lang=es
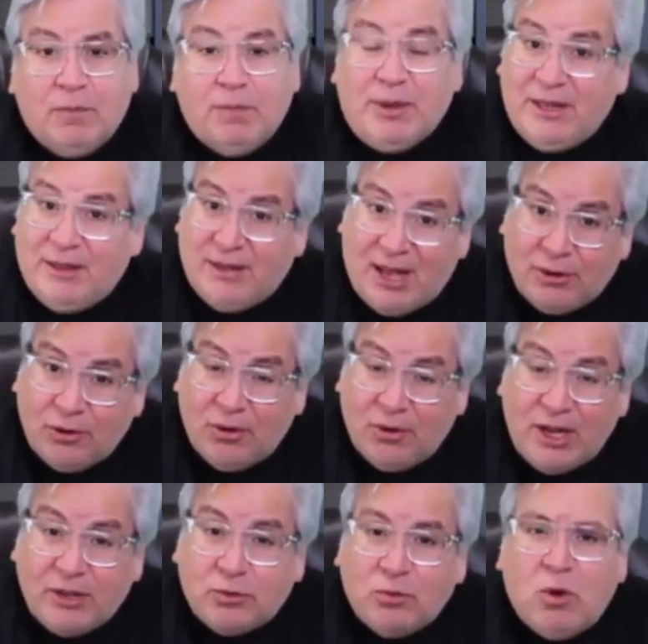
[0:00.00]

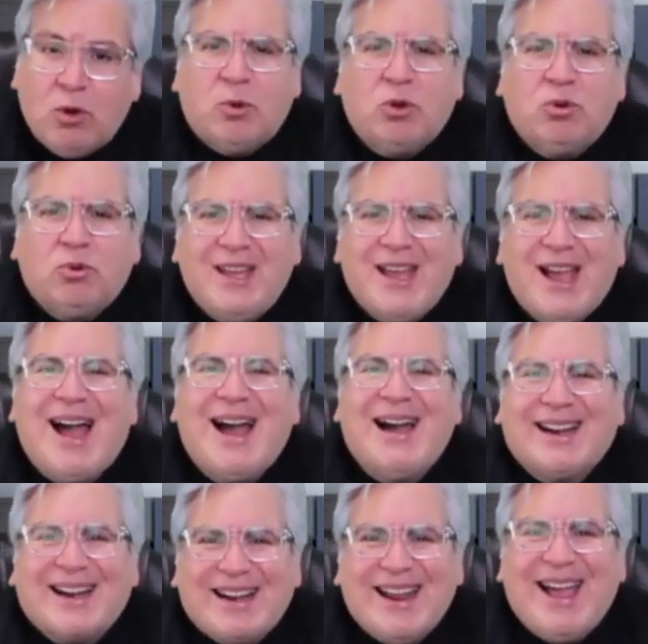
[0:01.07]
brindándoles una oportunidad
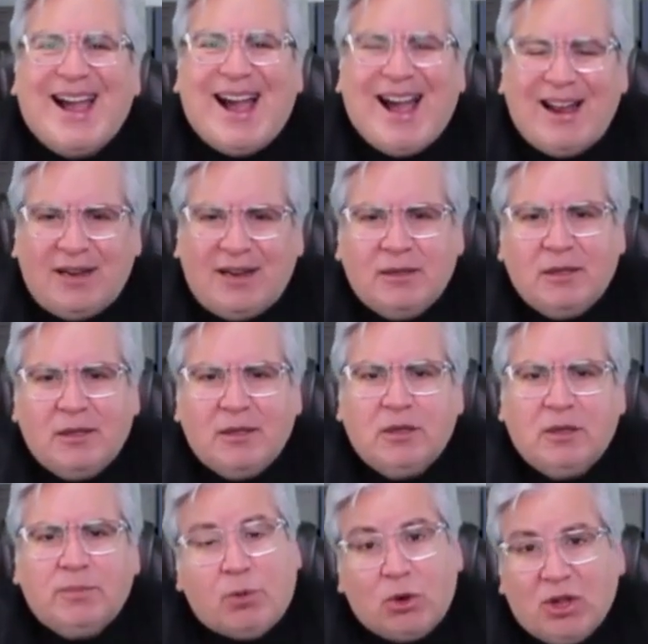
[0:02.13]
real.
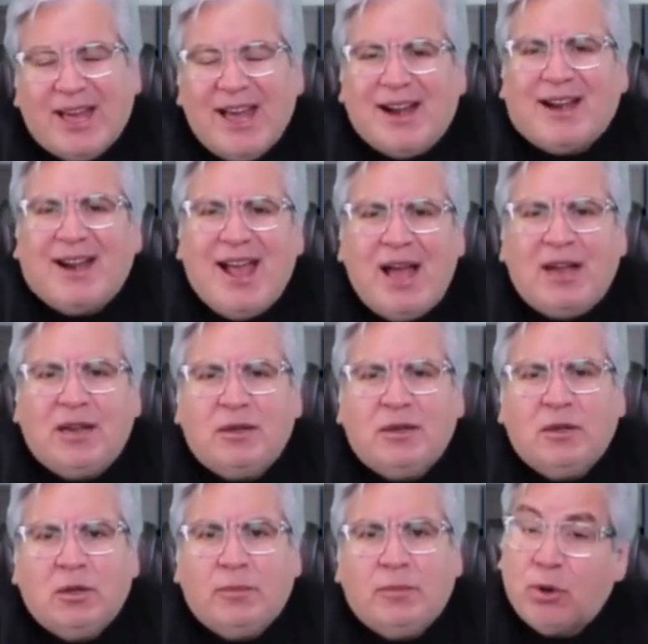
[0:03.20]
¿Por qué real?
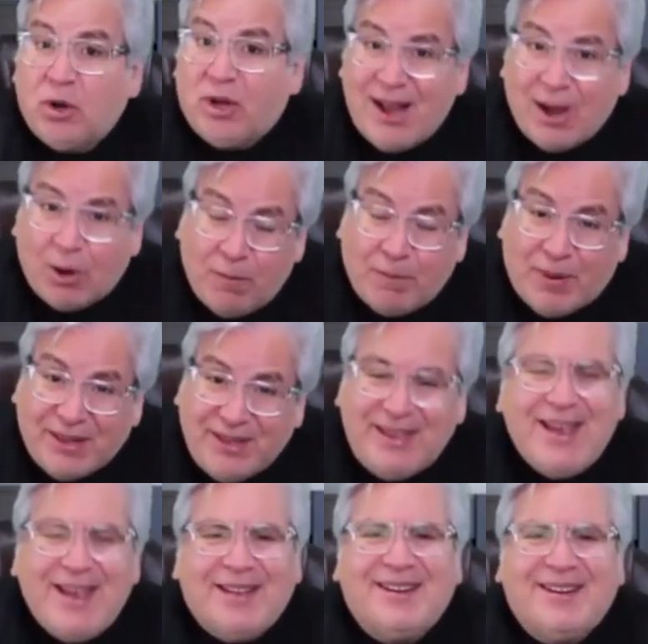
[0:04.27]
Porque la
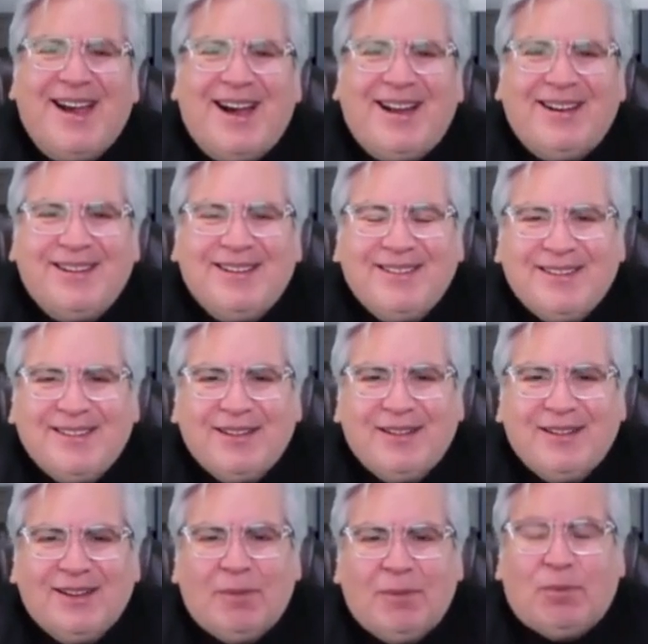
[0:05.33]
compañía es real,
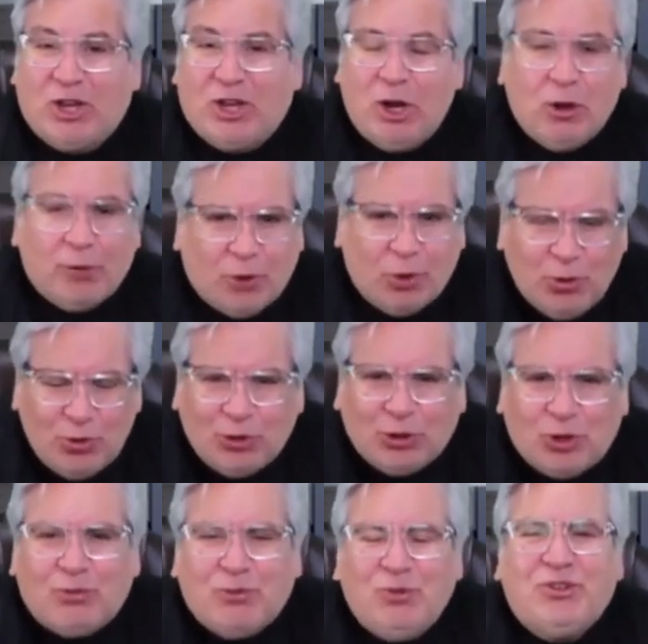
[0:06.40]
porque los
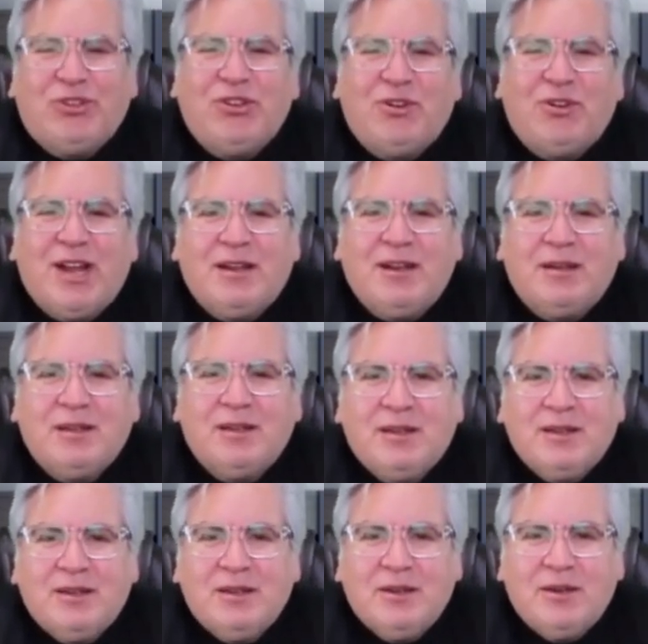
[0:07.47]
productos funcionan,
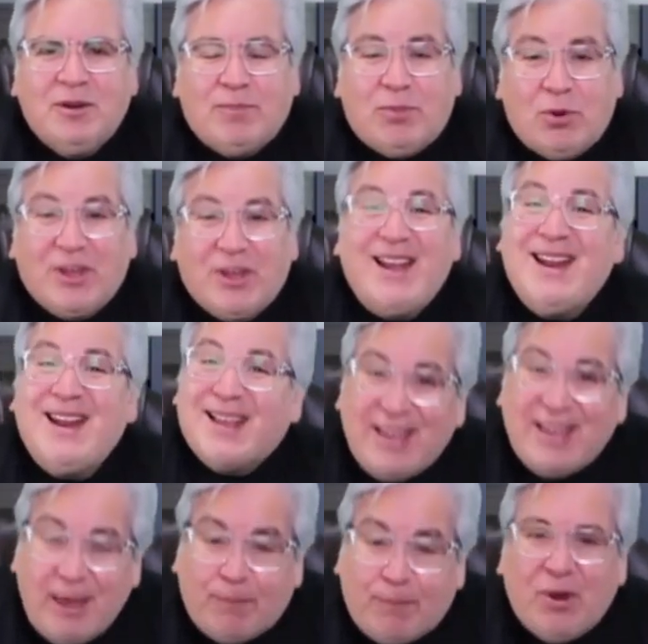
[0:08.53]
porque el
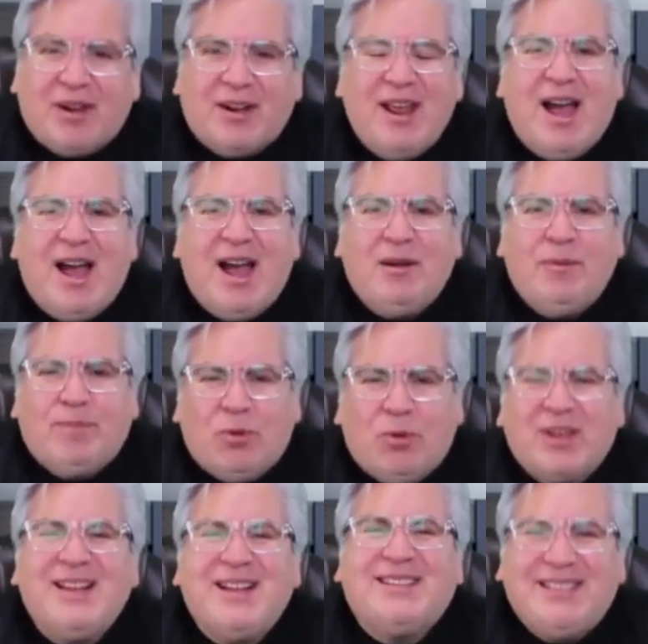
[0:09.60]
equipo es real,
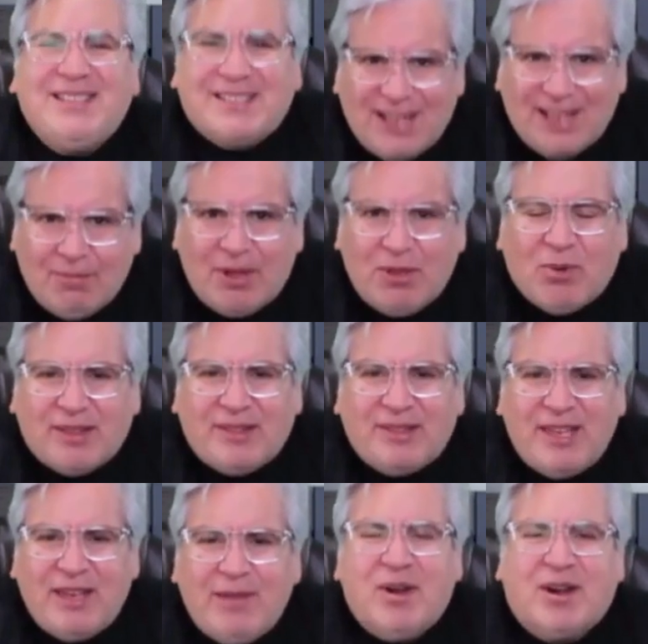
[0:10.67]
porque el sistema
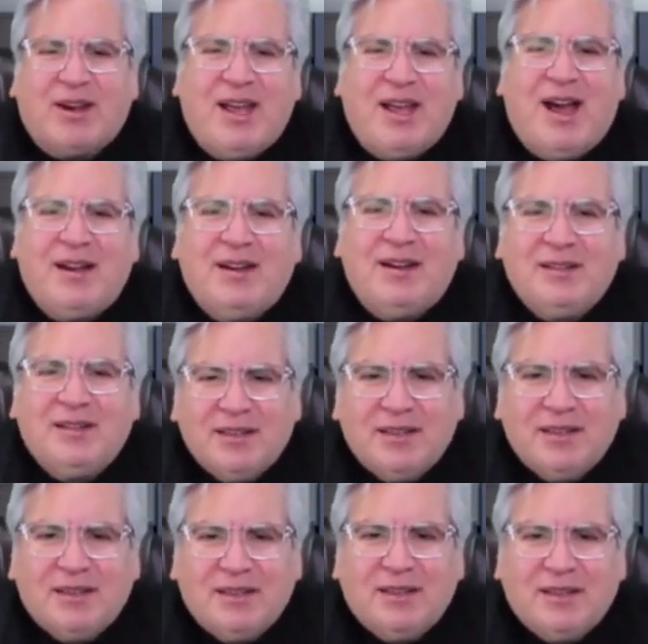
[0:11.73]
educativo es real.
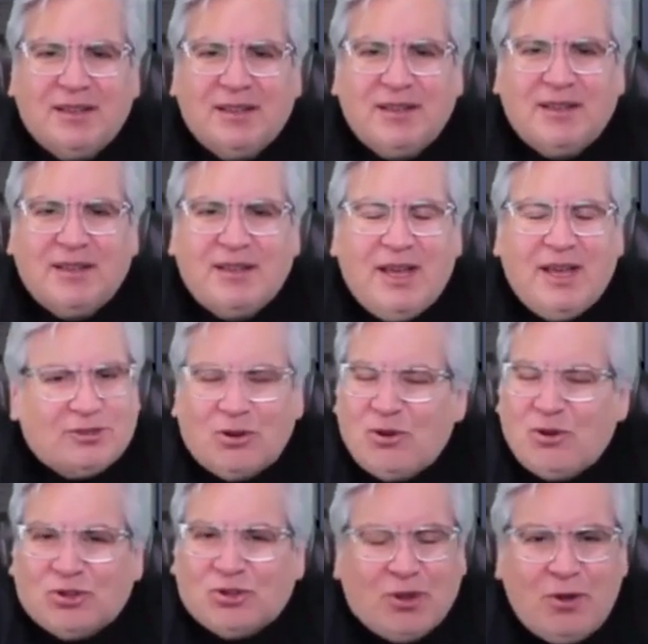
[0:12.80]
Esto
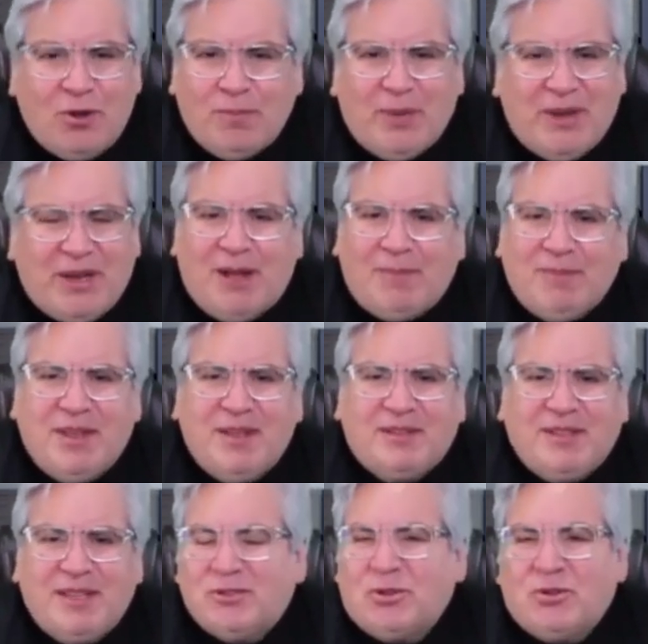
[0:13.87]
no son
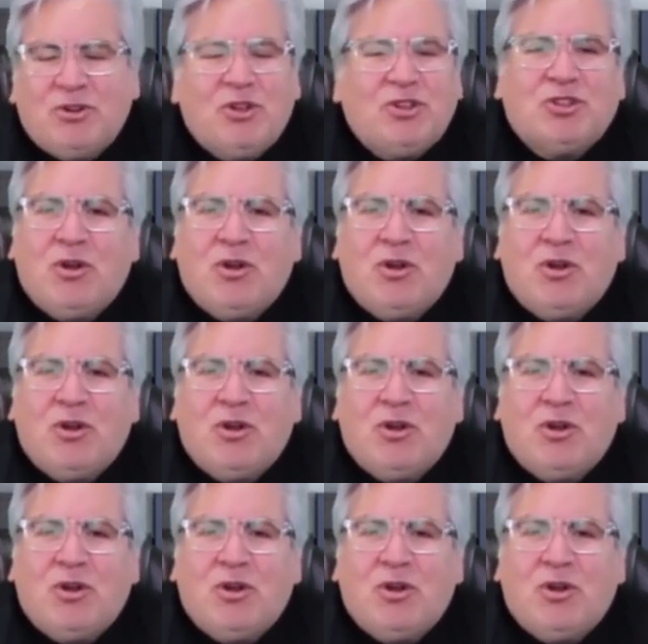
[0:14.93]
pirámides, esto no